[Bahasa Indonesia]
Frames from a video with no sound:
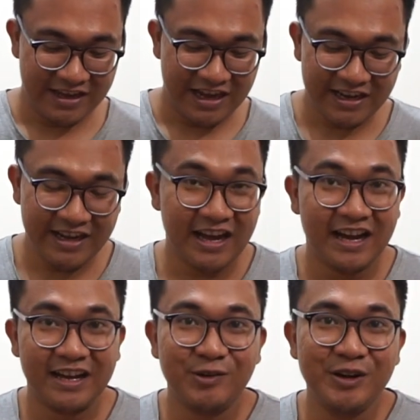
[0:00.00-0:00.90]

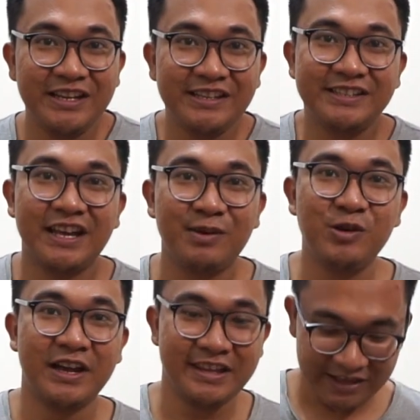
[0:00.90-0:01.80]
agak unik cara
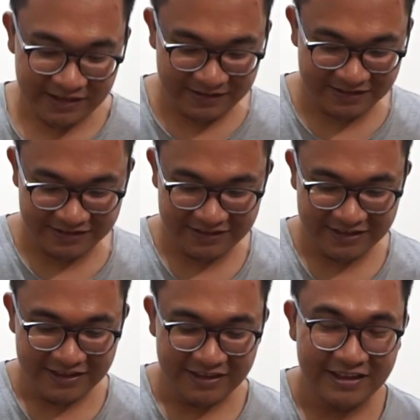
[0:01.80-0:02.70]
bukanya.
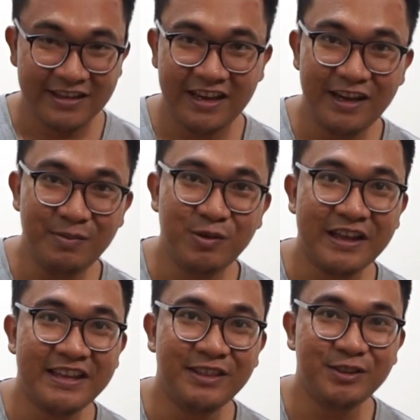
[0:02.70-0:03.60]
Jadi
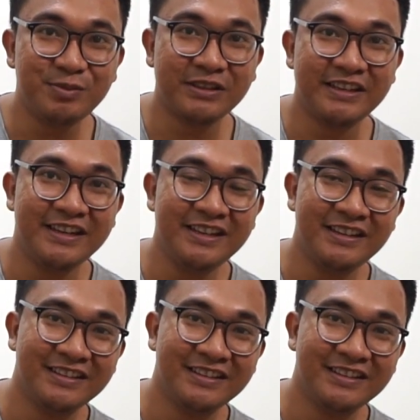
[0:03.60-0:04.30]
dibukanya itu seperti ini.